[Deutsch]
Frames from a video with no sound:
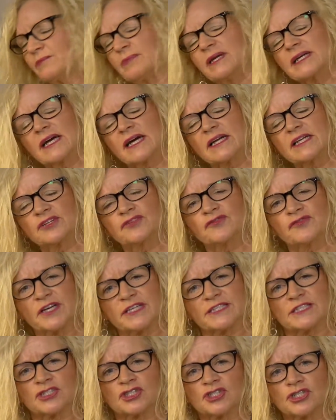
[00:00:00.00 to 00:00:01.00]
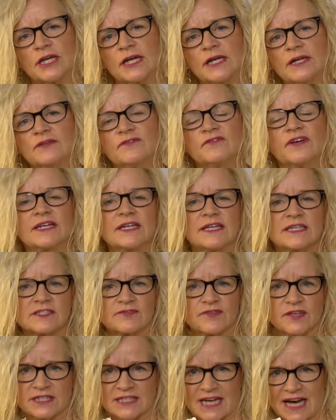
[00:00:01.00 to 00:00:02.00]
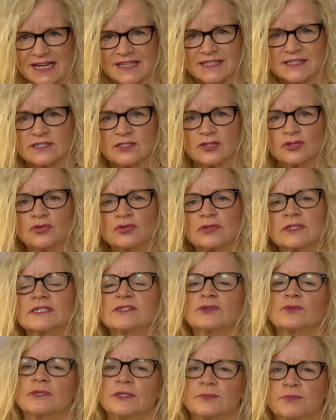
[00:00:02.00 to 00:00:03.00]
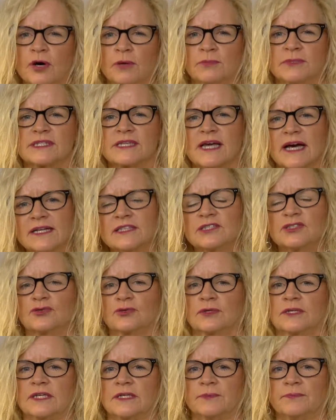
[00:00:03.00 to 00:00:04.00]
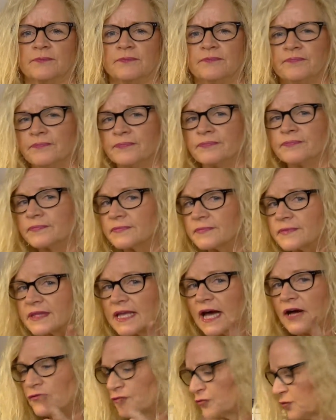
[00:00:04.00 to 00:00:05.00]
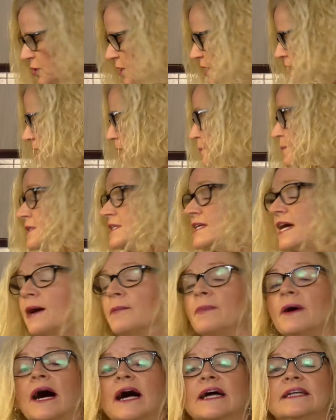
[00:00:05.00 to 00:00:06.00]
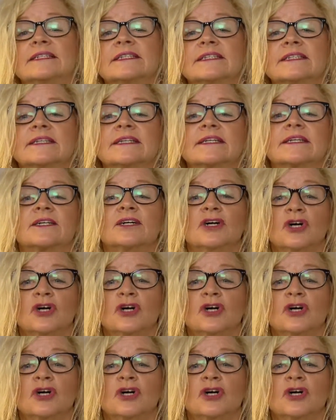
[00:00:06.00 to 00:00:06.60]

man gar nicht feststellen, wann das Fett heiß genug ist, um die Pommes reinzugeben. Dafür habe ich aber einen Trick.